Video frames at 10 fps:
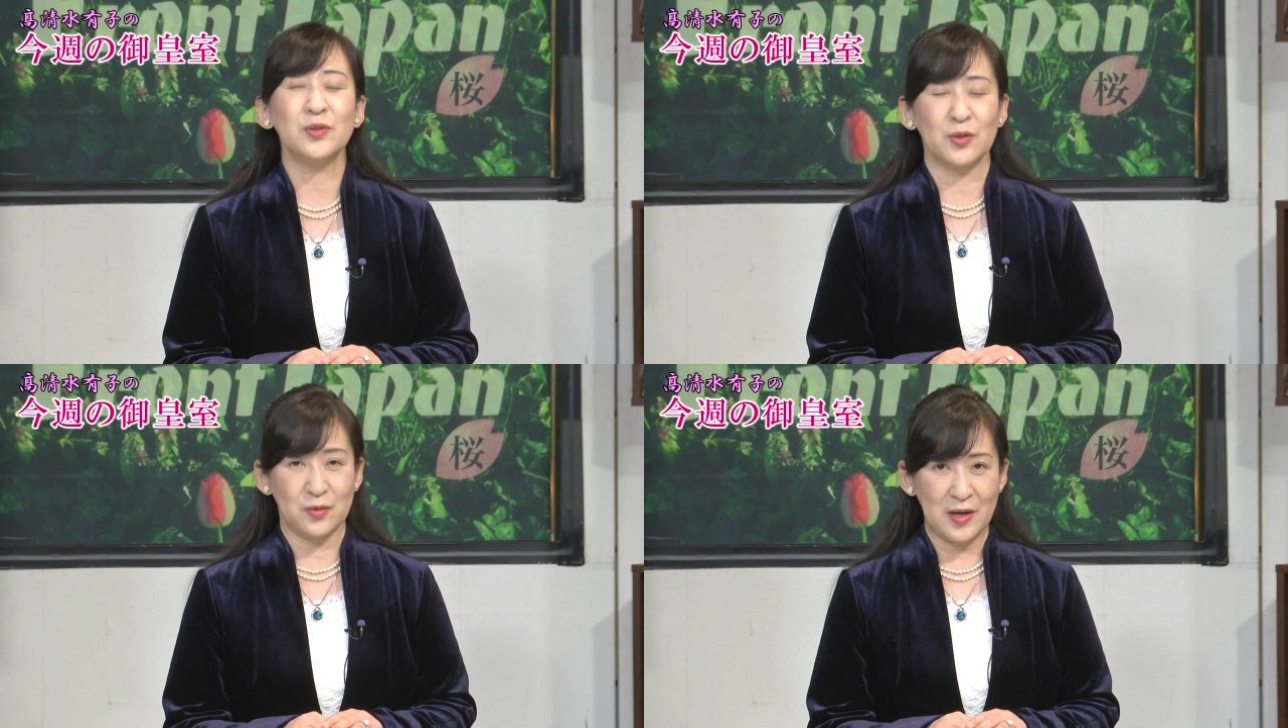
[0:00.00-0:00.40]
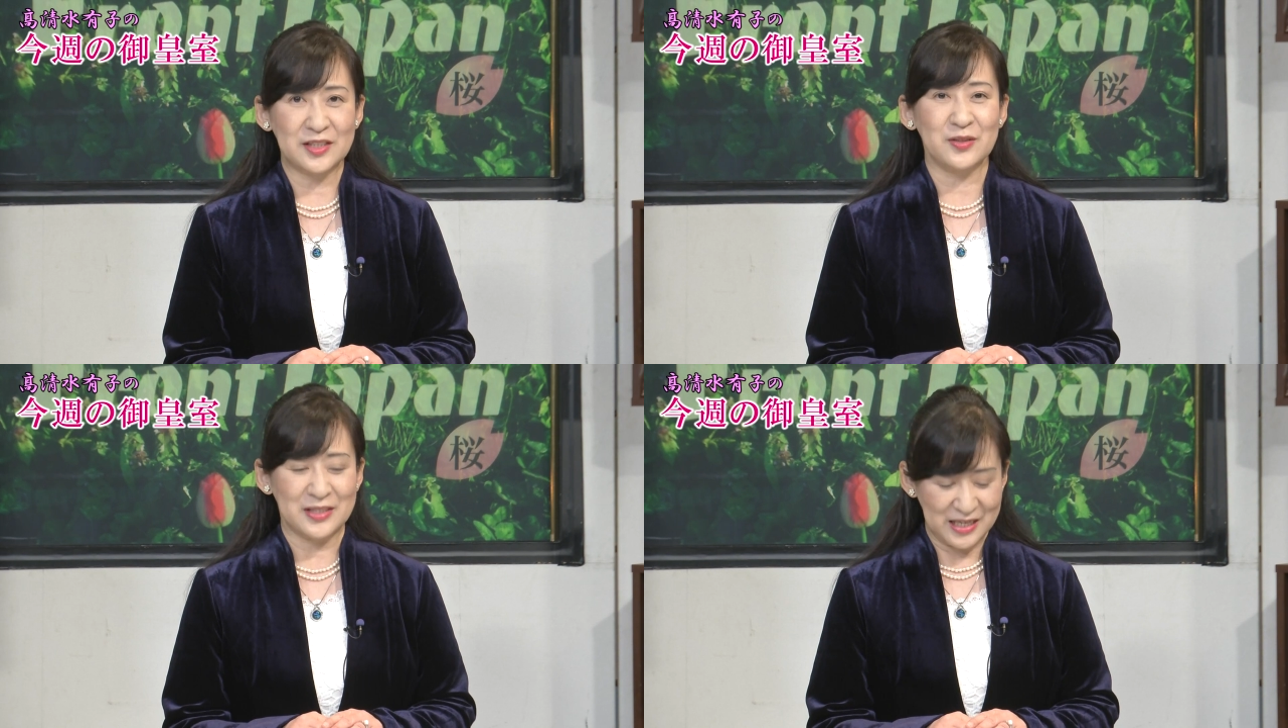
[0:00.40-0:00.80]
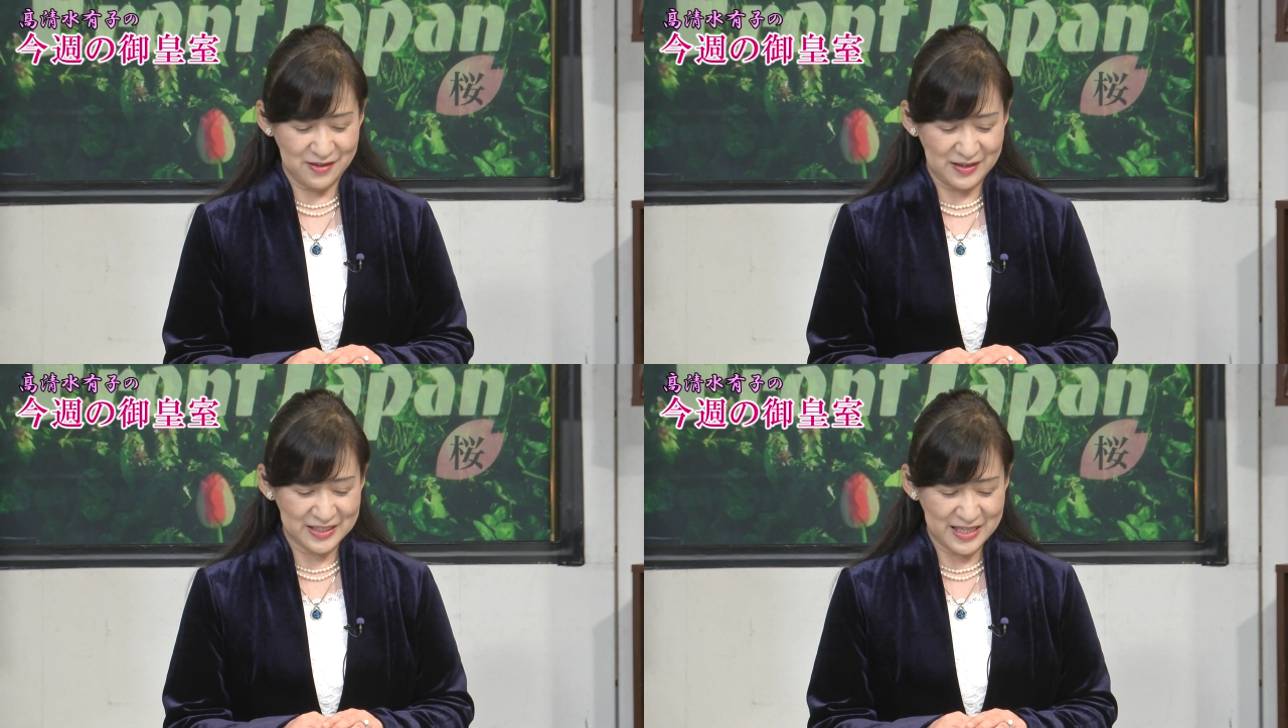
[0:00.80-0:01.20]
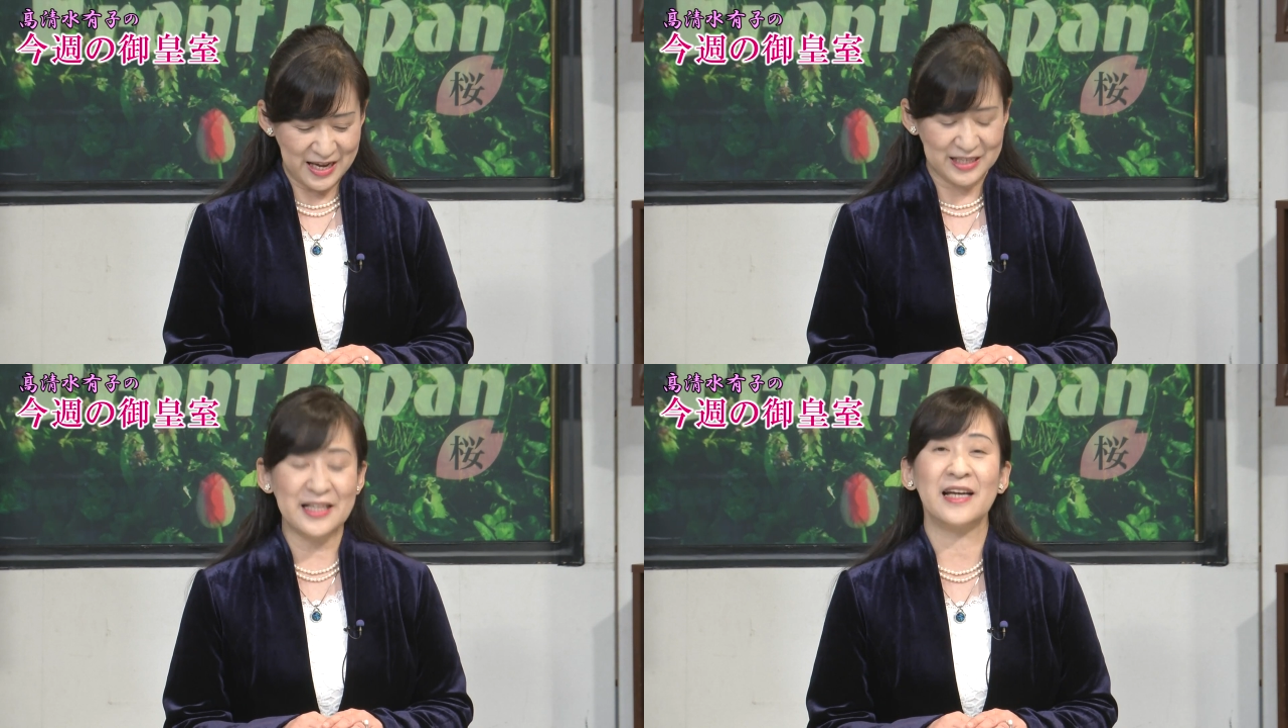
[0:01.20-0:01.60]
族は出席はし
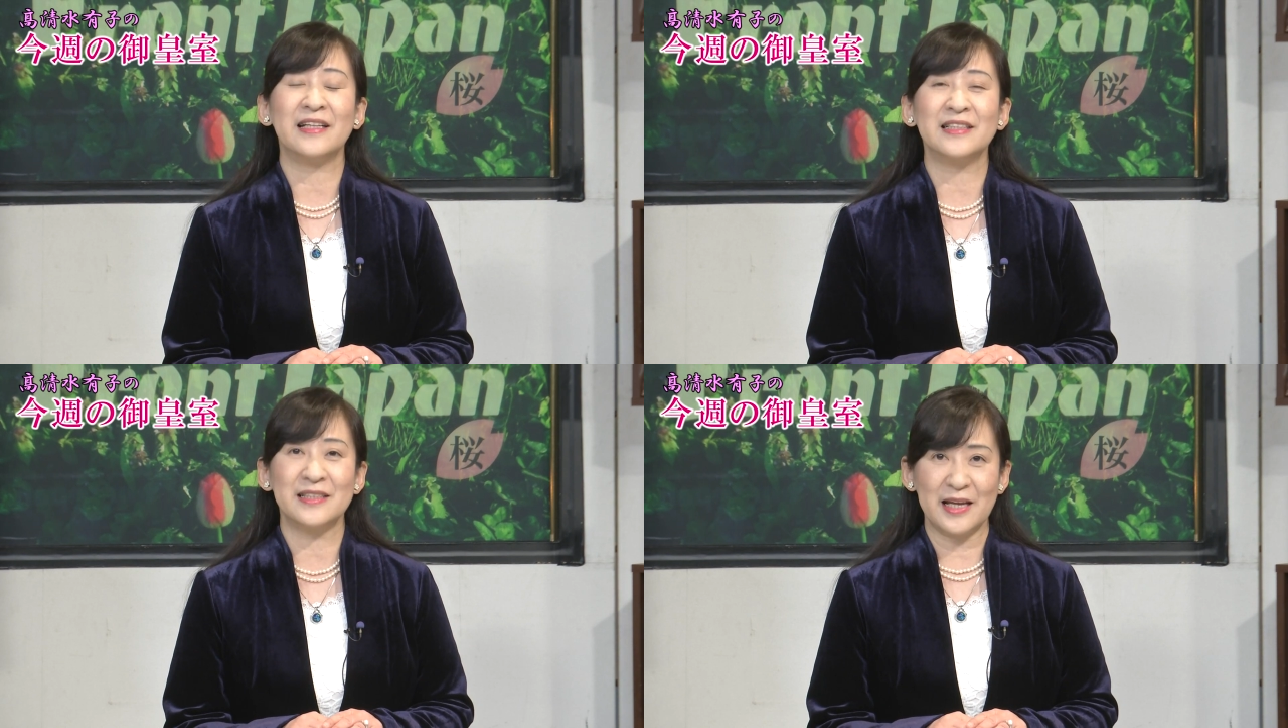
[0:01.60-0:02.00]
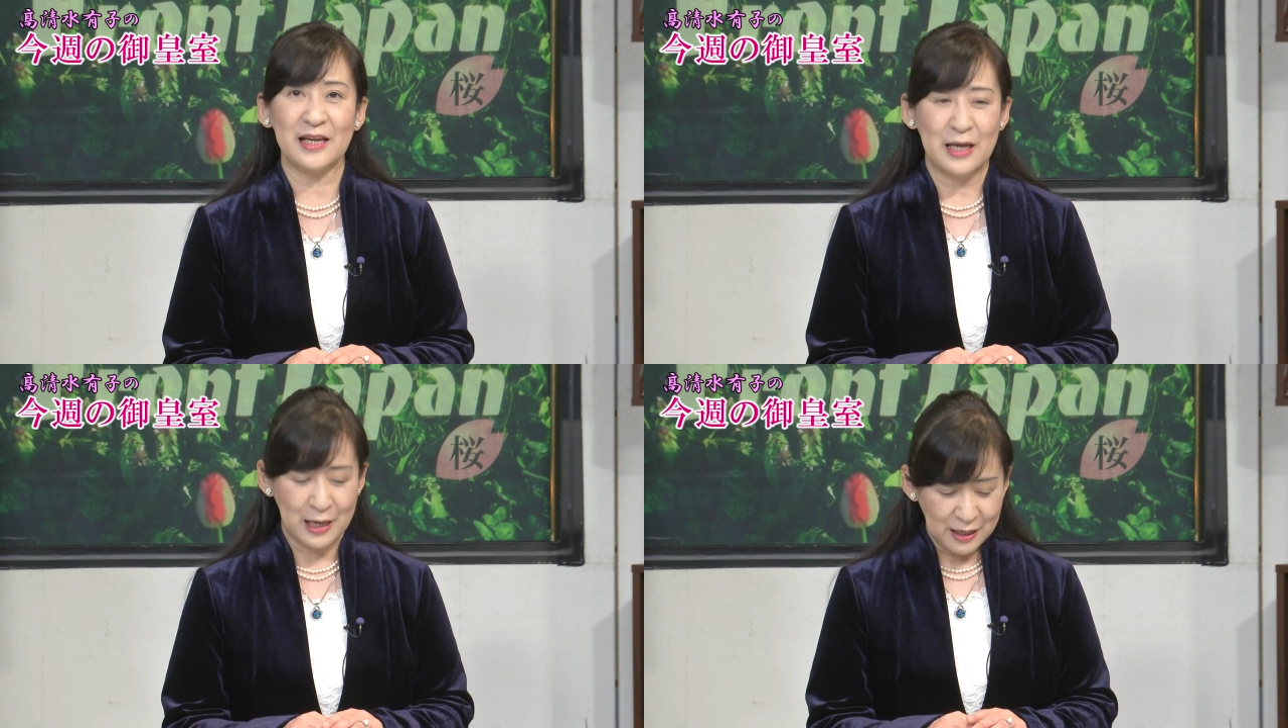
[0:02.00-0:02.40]
ていないんですね